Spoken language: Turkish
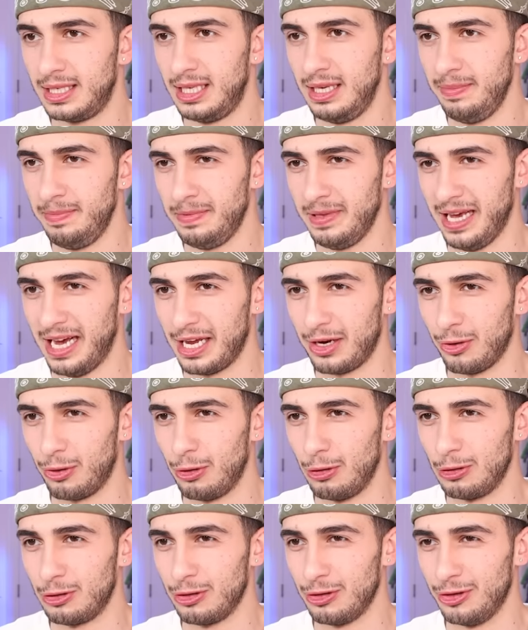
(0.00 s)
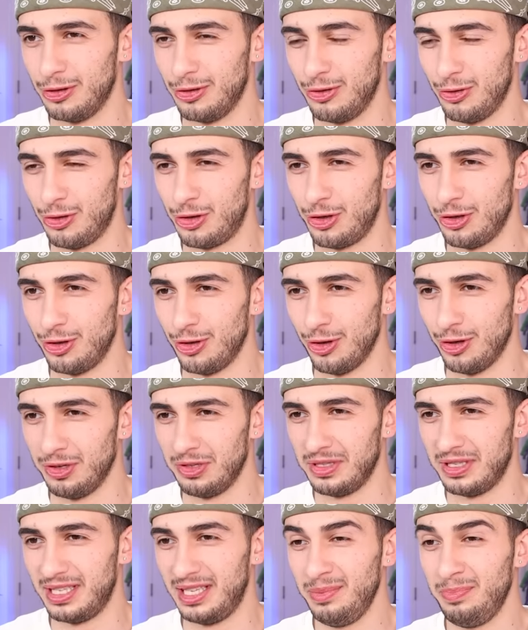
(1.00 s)
Zipline olduğunu düşünüyor.
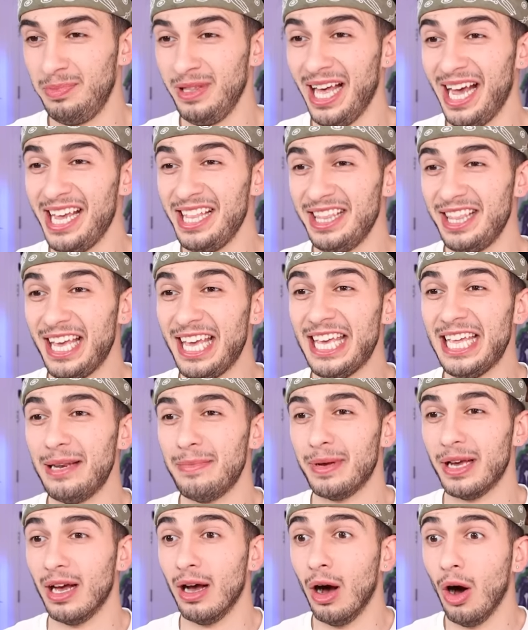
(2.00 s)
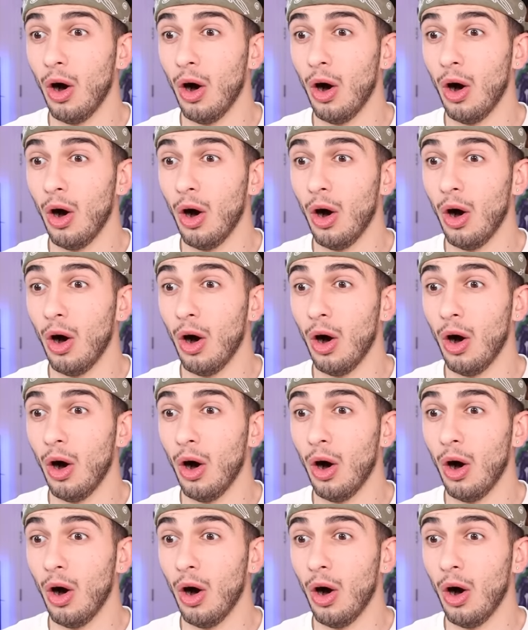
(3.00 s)
Zipline değil mi?